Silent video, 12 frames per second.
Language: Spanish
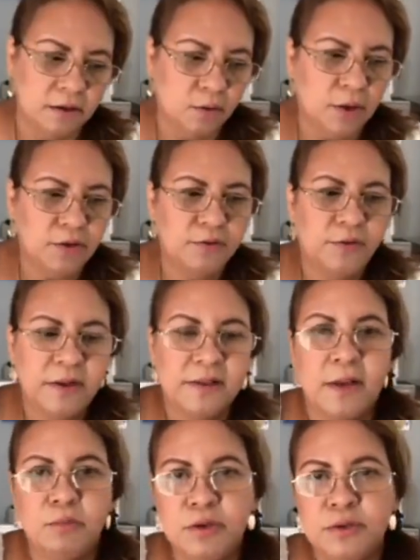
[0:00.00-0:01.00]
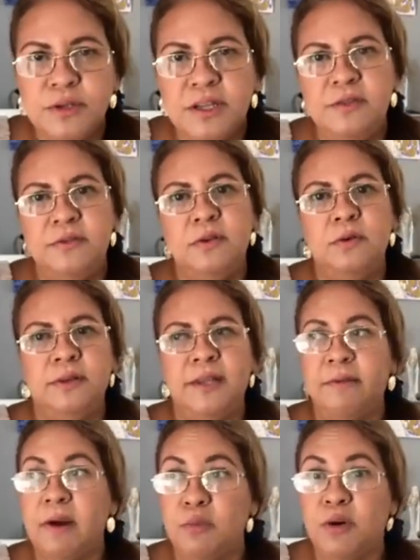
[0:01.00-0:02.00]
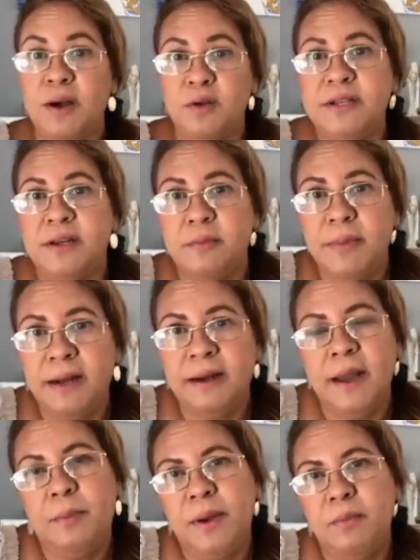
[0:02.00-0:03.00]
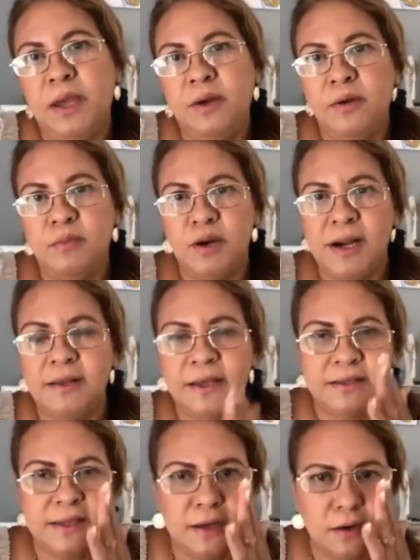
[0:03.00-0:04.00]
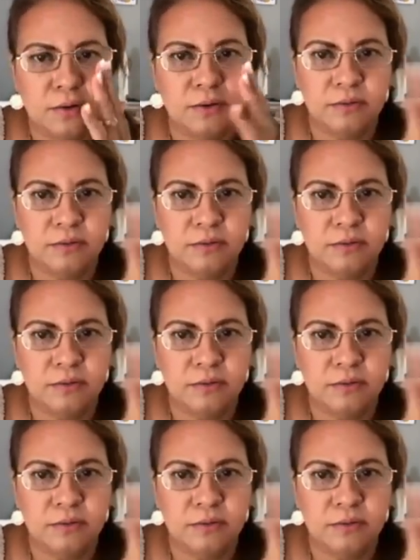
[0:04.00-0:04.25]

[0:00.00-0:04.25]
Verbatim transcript: Cuando enfrentemos una dificultad vamos a observarla primero y vamos a decirlo.